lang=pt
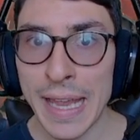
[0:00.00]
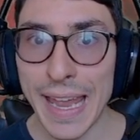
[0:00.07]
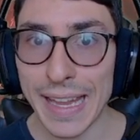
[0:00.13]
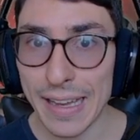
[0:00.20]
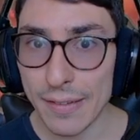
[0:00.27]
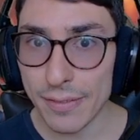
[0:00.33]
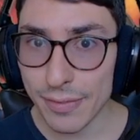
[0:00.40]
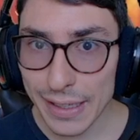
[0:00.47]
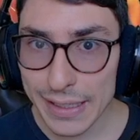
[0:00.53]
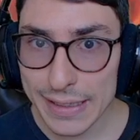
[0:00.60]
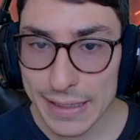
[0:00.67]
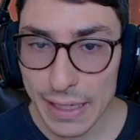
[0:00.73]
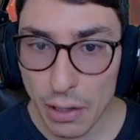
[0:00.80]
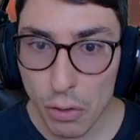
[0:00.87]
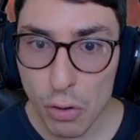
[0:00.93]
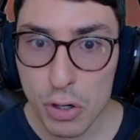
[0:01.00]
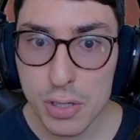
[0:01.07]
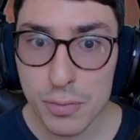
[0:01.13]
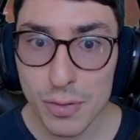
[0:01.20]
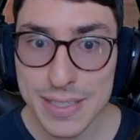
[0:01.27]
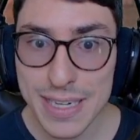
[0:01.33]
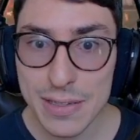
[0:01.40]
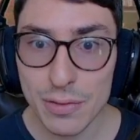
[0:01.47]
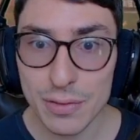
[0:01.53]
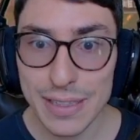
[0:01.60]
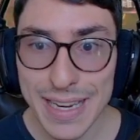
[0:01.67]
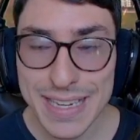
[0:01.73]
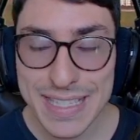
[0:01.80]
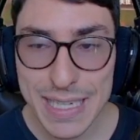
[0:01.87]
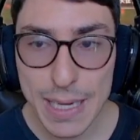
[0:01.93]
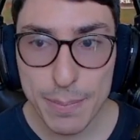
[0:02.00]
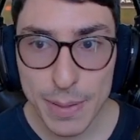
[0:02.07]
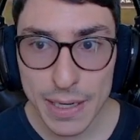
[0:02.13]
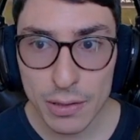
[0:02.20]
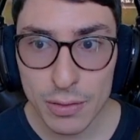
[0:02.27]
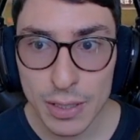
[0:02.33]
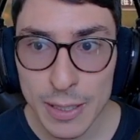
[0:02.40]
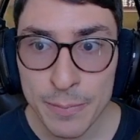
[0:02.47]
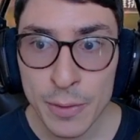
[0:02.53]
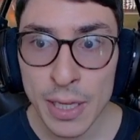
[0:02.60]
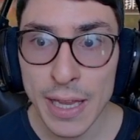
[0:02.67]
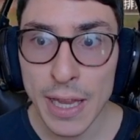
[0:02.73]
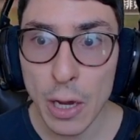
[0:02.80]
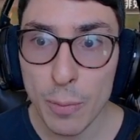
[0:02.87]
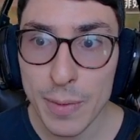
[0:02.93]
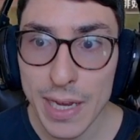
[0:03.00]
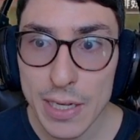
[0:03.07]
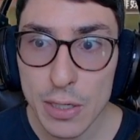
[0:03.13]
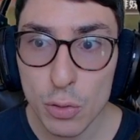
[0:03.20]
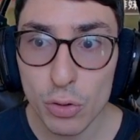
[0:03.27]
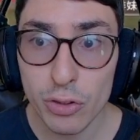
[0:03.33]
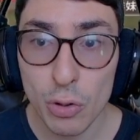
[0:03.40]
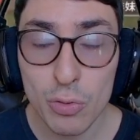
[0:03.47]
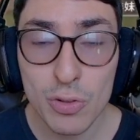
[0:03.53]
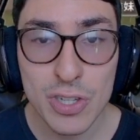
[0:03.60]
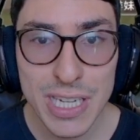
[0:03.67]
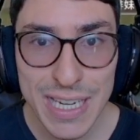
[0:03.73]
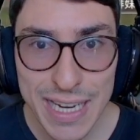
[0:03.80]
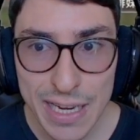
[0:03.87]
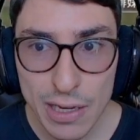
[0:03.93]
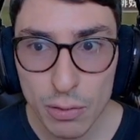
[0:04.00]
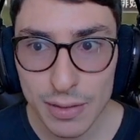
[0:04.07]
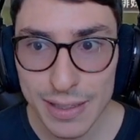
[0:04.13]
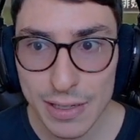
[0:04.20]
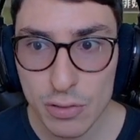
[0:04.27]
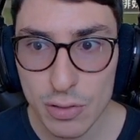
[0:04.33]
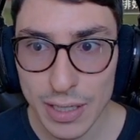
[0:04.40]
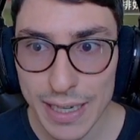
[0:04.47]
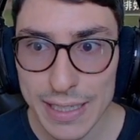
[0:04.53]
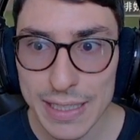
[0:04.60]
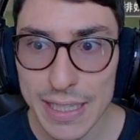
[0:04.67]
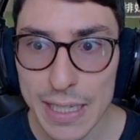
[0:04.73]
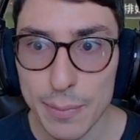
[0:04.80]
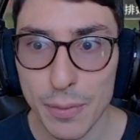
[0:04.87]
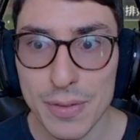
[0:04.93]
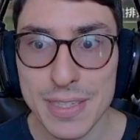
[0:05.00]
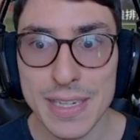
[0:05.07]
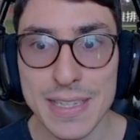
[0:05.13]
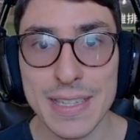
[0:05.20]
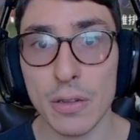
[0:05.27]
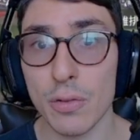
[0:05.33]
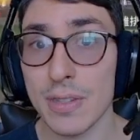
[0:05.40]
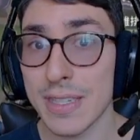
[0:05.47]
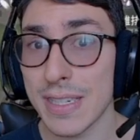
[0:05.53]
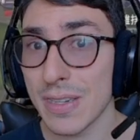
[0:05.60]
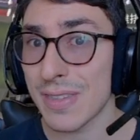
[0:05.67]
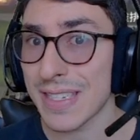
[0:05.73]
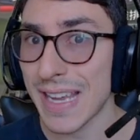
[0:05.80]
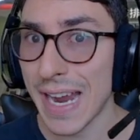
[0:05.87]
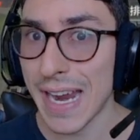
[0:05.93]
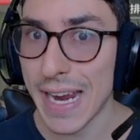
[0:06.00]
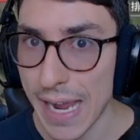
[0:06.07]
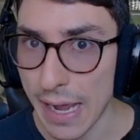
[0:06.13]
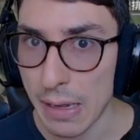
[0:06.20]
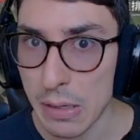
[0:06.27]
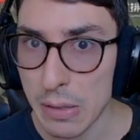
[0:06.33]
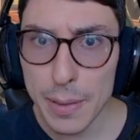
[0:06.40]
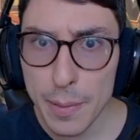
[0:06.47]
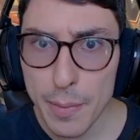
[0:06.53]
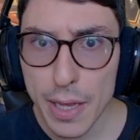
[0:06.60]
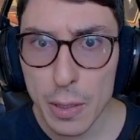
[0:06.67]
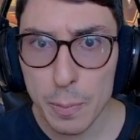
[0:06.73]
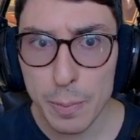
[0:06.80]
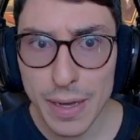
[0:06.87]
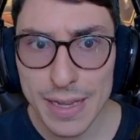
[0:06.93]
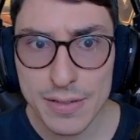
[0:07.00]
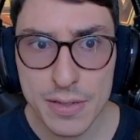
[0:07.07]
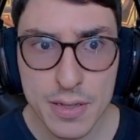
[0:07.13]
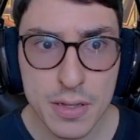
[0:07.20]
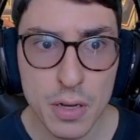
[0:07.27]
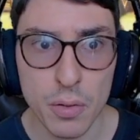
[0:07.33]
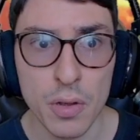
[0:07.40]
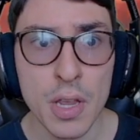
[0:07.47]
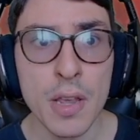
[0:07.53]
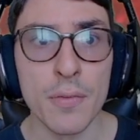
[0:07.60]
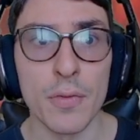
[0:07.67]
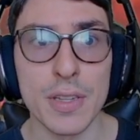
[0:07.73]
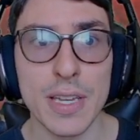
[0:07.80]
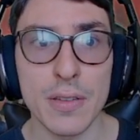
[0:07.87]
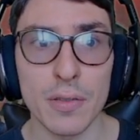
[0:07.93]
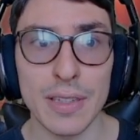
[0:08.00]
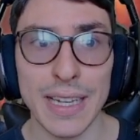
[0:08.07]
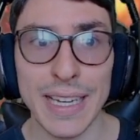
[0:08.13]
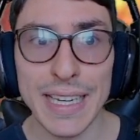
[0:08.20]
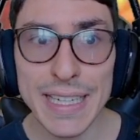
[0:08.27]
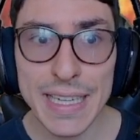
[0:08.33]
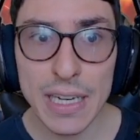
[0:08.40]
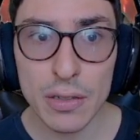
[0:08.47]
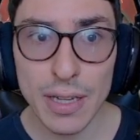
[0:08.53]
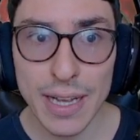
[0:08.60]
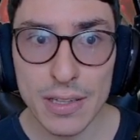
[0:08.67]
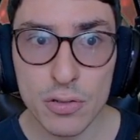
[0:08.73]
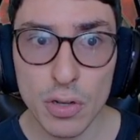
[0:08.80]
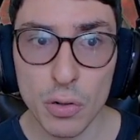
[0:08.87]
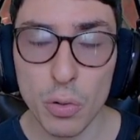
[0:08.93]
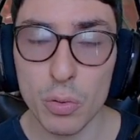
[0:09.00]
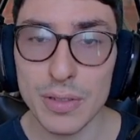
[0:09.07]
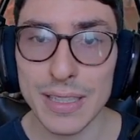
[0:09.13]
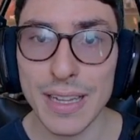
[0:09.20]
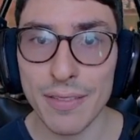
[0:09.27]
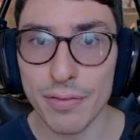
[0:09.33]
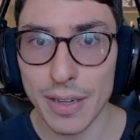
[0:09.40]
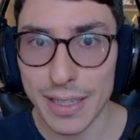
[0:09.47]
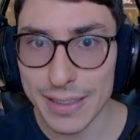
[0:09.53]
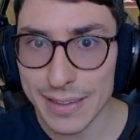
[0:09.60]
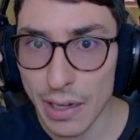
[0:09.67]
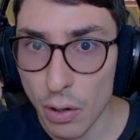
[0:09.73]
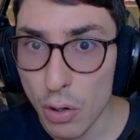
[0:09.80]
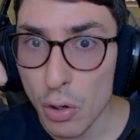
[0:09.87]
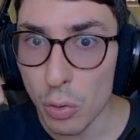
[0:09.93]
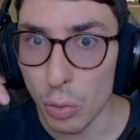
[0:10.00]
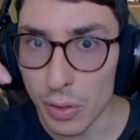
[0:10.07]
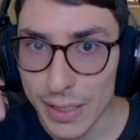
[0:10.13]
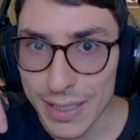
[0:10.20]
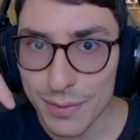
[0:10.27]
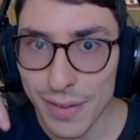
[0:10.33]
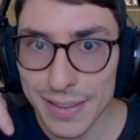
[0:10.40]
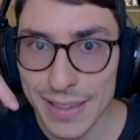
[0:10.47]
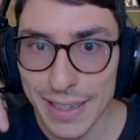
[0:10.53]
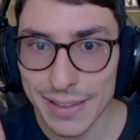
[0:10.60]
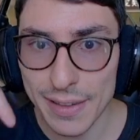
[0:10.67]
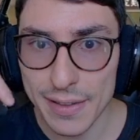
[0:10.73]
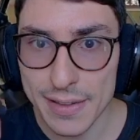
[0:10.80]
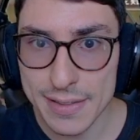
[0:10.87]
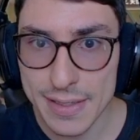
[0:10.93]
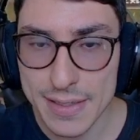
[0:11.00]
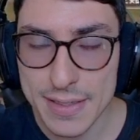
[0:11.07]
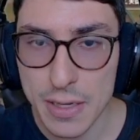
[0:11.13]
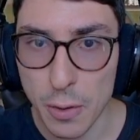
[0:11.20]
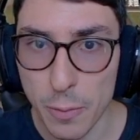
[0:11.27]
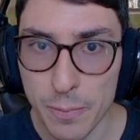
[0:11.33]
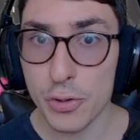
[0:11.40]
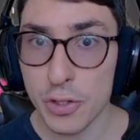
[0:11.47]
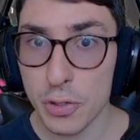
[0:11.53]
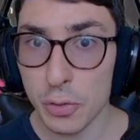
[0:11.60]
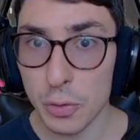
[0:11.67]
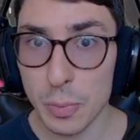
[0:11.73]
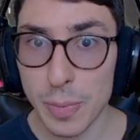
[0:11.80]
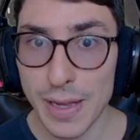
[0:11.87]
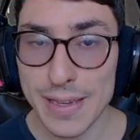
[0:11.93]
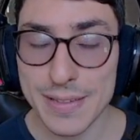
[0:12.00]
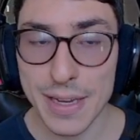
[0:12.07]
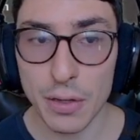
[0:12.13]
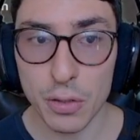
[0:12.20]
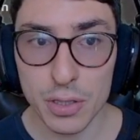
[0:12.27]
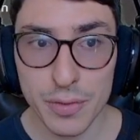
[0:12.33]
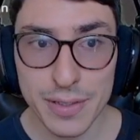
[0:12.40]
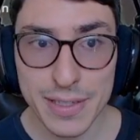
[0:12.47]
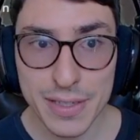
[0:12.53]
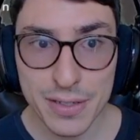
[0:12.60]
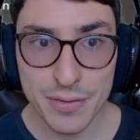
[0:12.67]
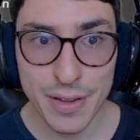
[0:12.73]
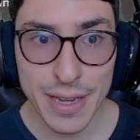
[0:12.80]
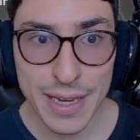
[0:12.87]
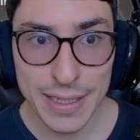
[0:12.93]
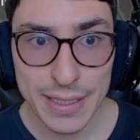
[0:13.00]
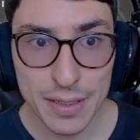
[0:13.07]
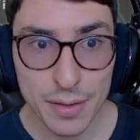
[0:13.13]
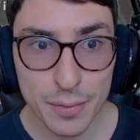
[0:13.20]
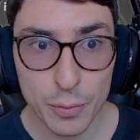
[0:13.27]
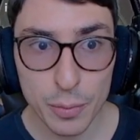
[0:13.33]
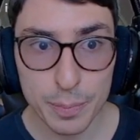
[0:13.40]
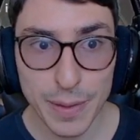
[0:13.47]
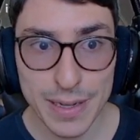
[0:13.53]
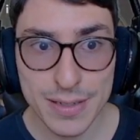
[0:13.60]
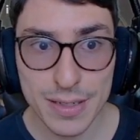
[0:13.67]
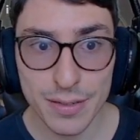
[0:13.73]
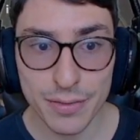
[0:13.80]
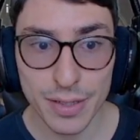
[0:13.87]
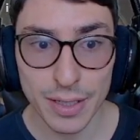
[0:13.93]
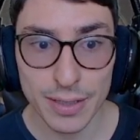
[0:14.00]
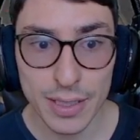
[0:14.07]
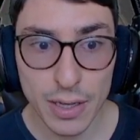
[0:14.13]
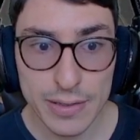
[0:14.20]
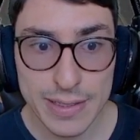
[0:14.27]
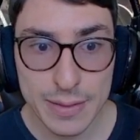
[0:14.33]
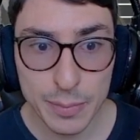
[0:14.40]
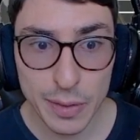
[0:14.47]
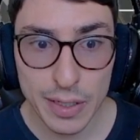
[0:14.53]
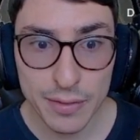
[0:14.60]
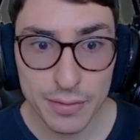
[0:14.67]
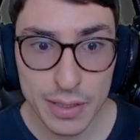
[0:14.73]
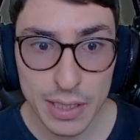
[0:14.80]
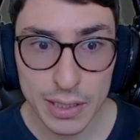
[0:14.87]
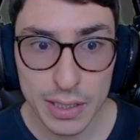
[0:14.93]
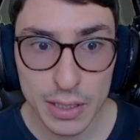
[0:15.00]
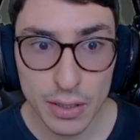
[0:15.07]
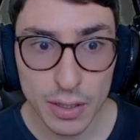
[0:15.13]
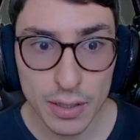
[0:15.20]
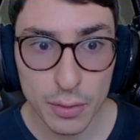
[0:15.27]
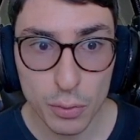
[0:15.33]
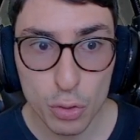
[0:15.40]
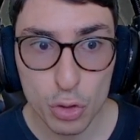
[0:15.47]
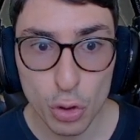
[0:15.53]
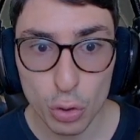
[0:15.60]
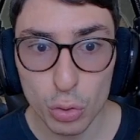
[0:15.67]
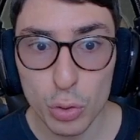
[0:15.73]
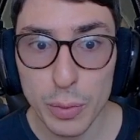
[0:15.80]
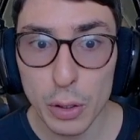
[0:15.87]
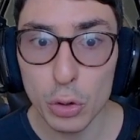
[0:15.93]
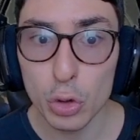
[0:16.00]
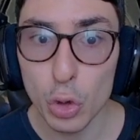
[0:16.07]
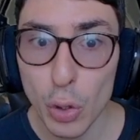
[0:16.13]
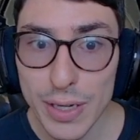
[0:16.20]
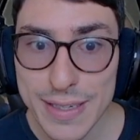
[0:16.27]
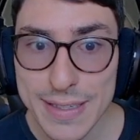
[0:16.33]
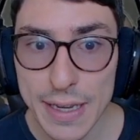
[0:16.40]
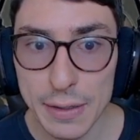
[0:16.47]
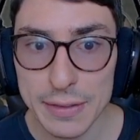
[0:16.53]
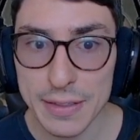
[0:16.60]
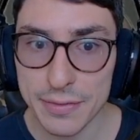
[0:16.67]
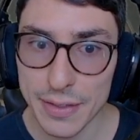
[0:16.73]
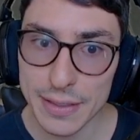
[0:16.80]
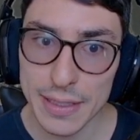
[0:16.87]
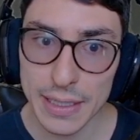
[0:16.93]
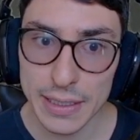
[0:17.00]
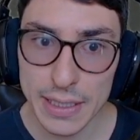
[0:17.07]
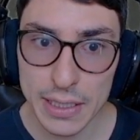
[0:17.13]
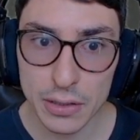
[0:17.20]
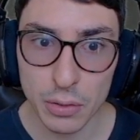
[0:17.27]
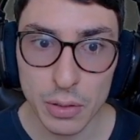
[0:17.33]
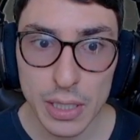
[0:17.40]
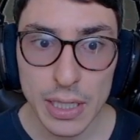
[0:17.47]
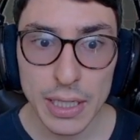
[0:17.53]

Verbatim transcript: É na Fractal onde vocês vão estar recebendo aí realmente o seu dinheiro na sua carteira para você estar conseguindo sacar. Primeiro passo, então, vocês vão estar criando a sua conta na Fractal. O link vai estar aqui na descrição. O segundo passo é quando vocês estiverem aqui na, na página da Fractal, vocês podem vir aqui, olha, o jogo número 2 é o Defend the Kingdom.